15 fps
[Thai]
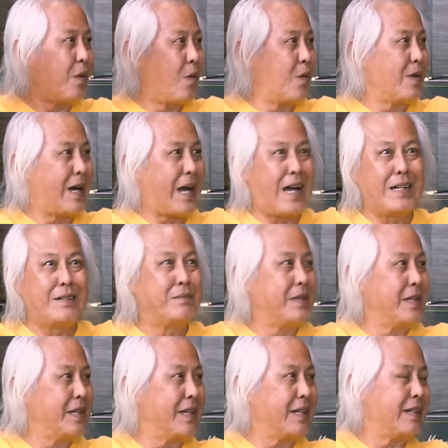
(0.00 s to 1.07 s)
ปุ้งงั่ง
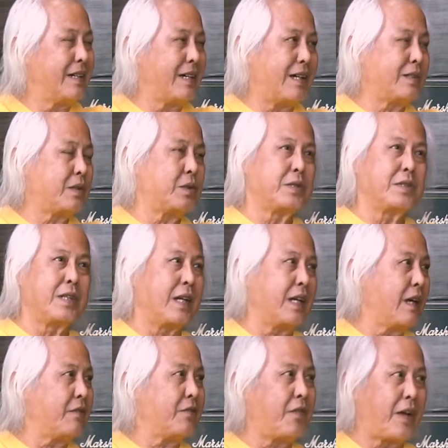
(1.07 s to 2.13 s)
มีอะคูสติก
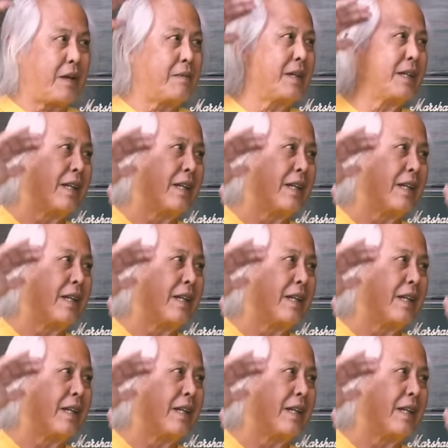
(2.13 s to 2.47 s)
เอฟเฟกต์มา